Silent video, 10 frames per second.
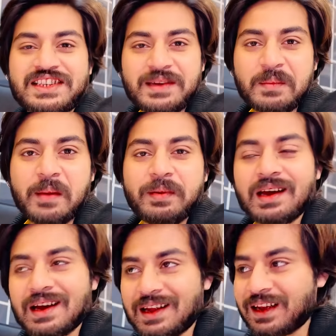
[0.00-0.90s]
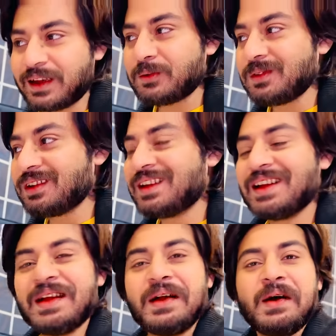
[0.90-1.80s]
जी मैं अभी घर आया हूँ
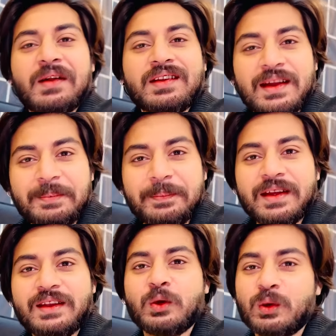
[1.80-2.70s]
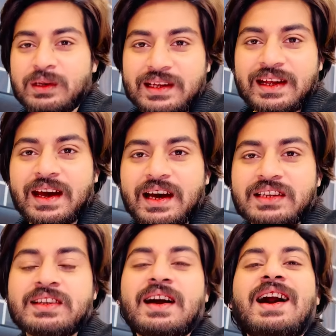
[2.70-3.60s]
और घर पे ढोलकी है
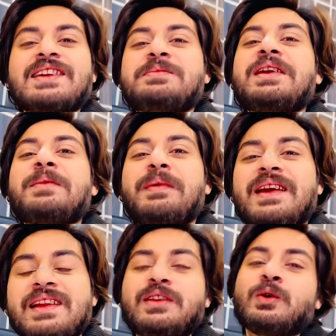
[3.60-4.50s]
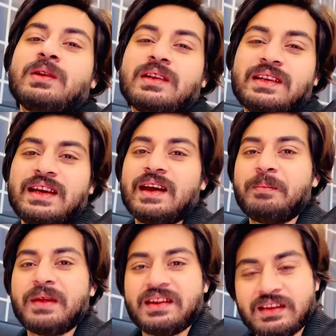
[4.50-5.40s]
आज आज मेरी पहली ढोलकी है
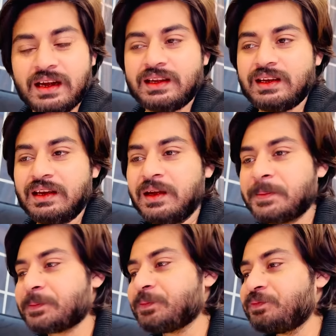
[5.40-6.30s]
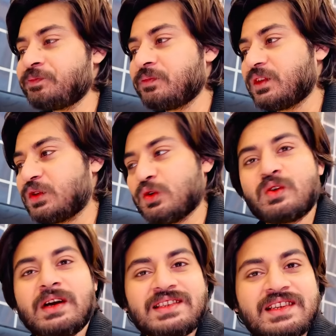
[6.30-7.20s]
मेरी शादी की तो
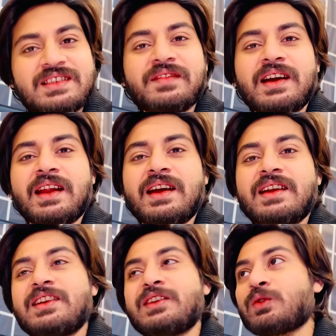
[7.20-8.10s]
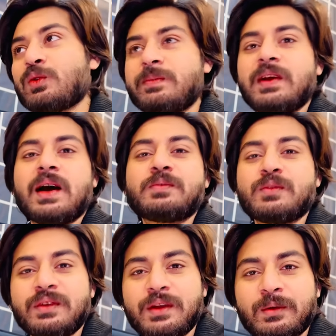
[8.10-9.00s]
कज़न्स वगैरह ये शोर भी आप
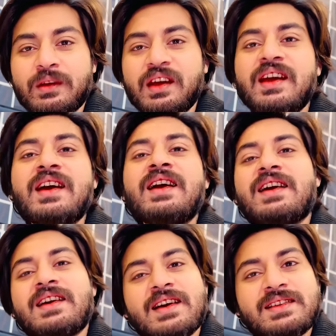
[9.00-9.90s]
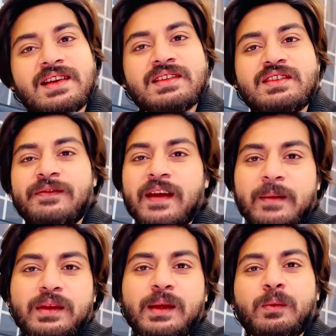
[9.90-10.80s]
सुन रहे होंगे कज़न्स
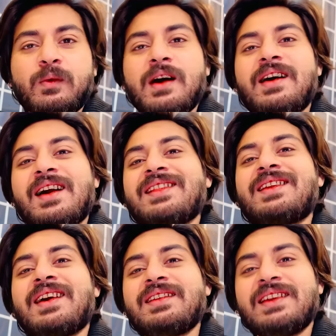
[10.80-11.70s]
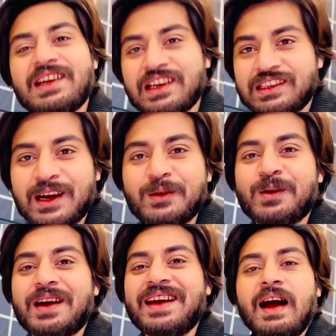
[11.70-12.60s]
फैमिली पूरा ख़ानदान इकट्ठा
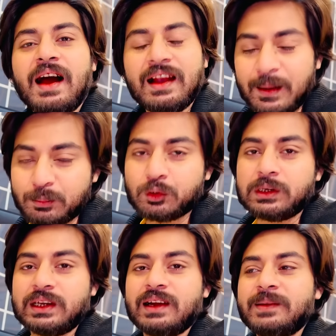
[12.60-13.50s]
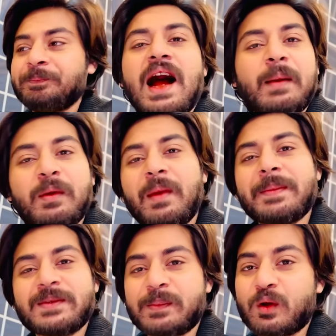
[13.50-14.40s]
हुआ है अल्हम्दुलिल्लाह अभी मैं आप
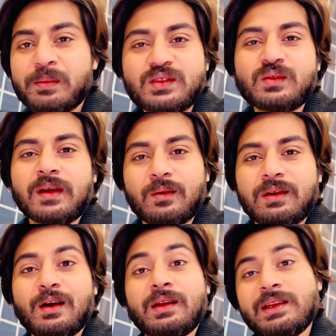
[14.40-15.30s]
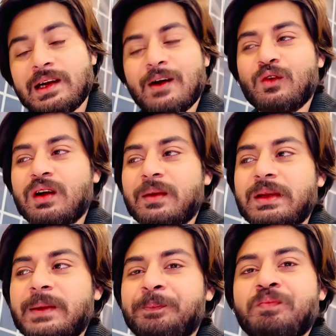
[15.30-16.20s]
सबको भी सुनाऊंगा और दिखाऊंगा
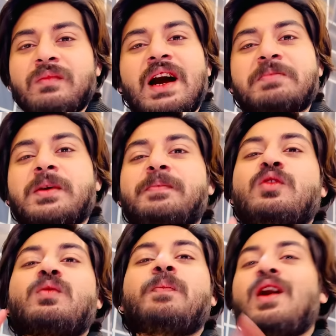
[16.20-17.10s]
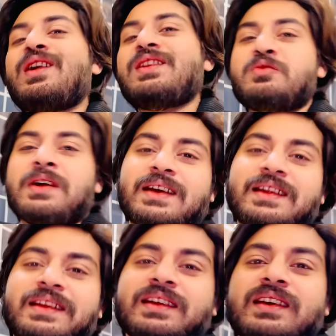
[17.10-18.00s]
भी आप सब लोग बहुत इन्जॉय
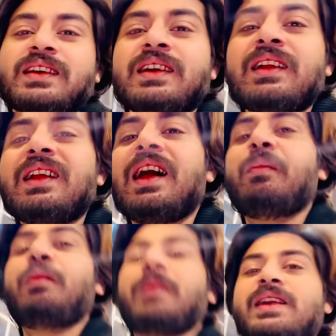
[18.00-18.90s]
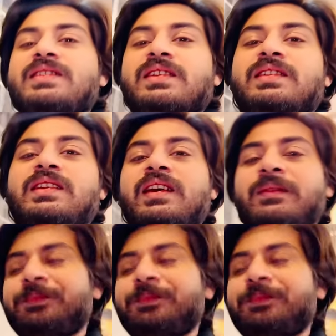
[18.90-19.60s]
करेंगे अभी बाहर चलते हैं